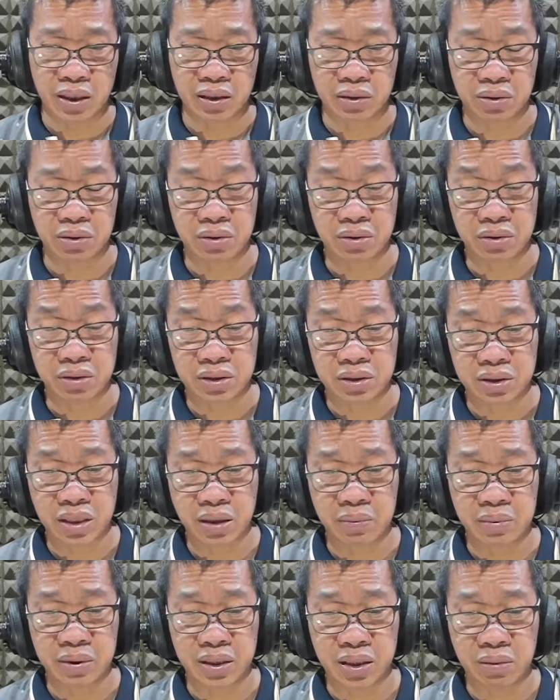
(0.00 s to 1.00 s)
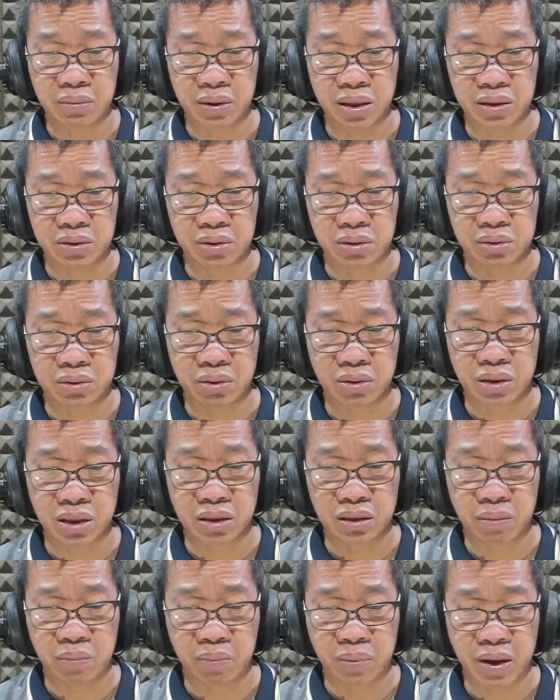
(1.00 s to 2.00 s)
ito, sabi ng mga doktor ng
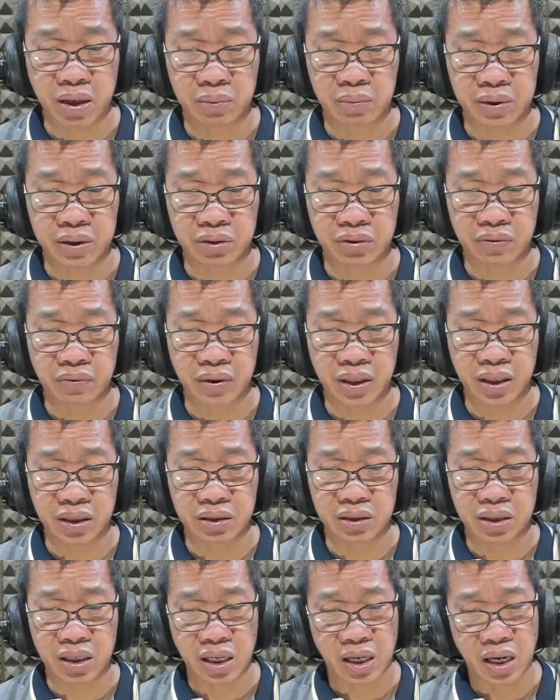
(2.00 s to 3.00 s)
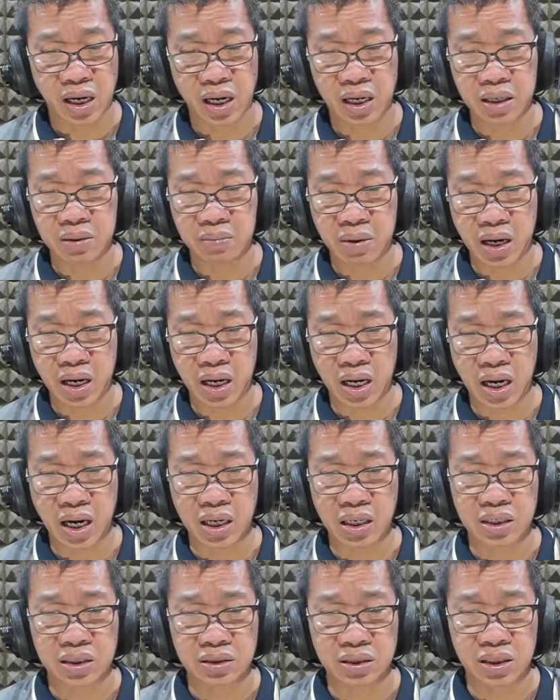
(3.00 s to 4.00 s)
Department of Health, ay
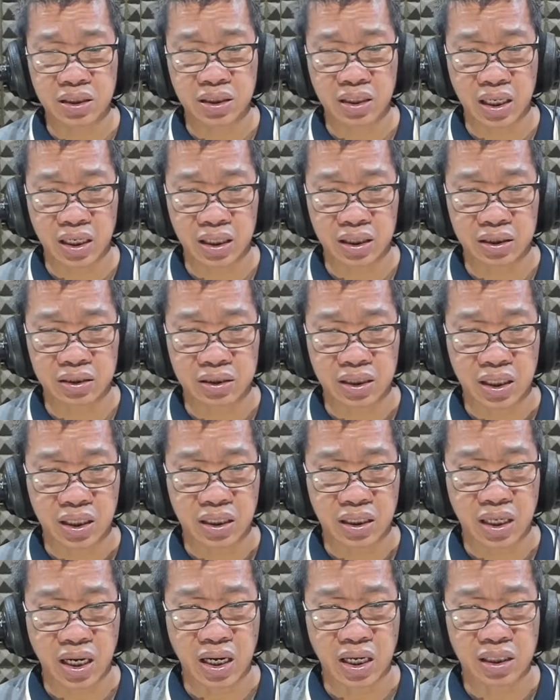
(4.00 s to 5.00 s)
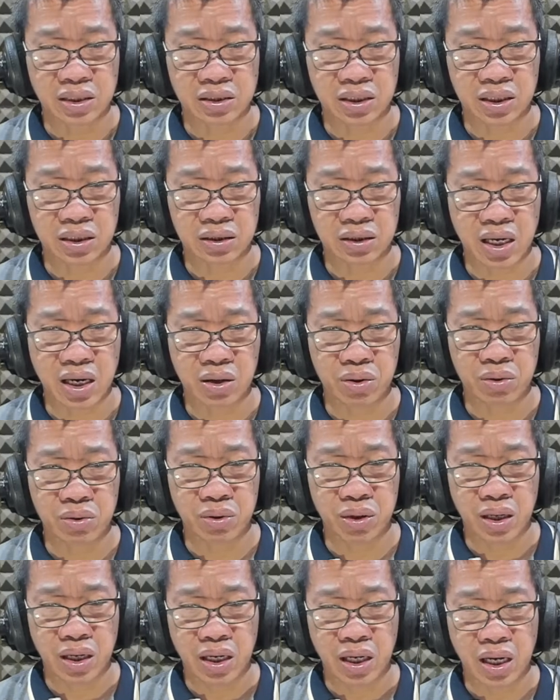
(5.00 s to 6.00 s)
maaaring senyales ng isang
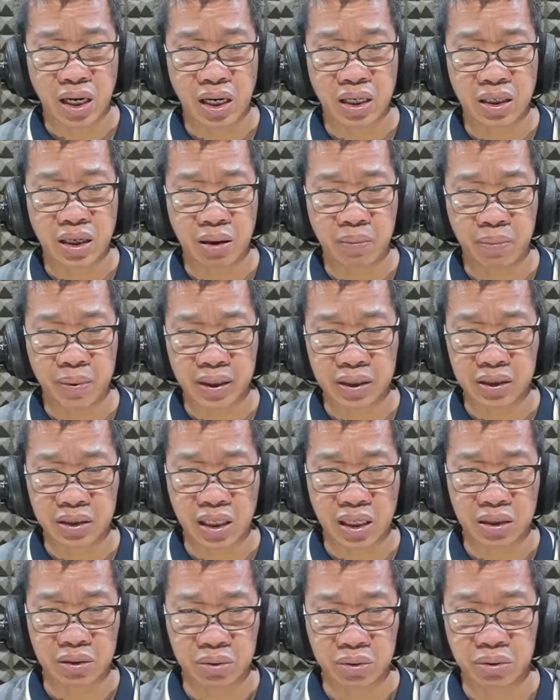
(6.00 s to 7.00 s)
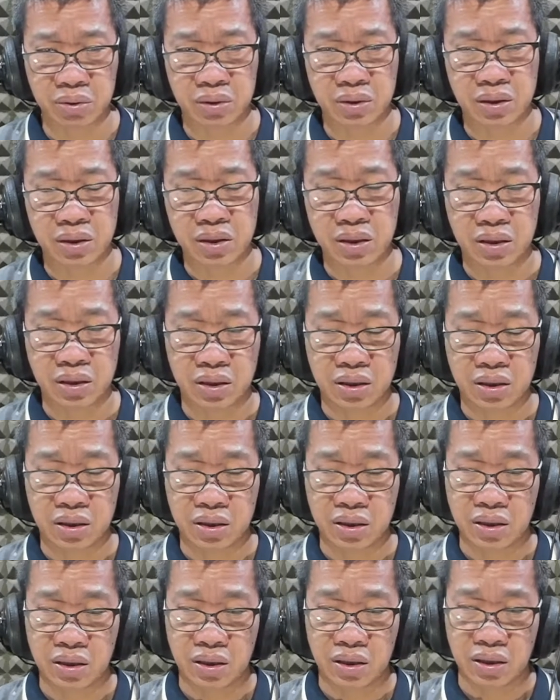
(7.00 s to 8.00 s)
tao ay apektado
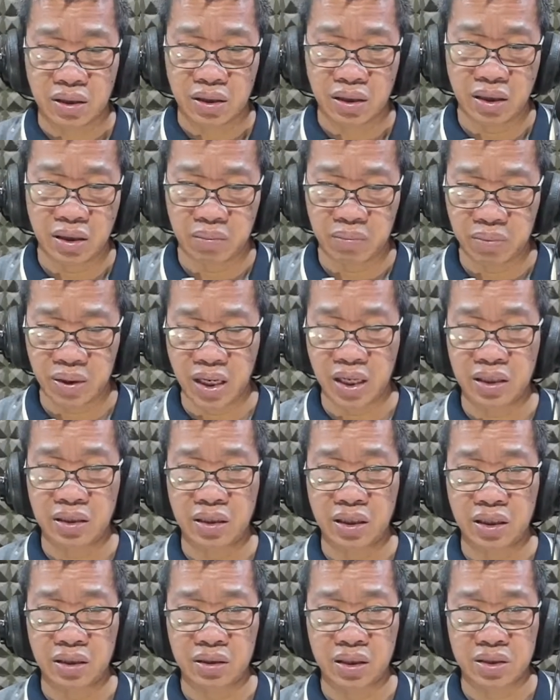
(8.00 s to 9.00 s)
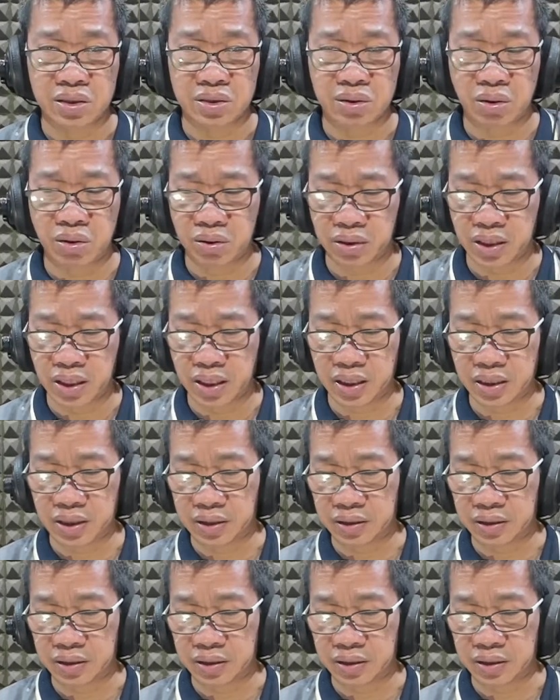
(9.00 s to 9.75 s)
ng blood disorder.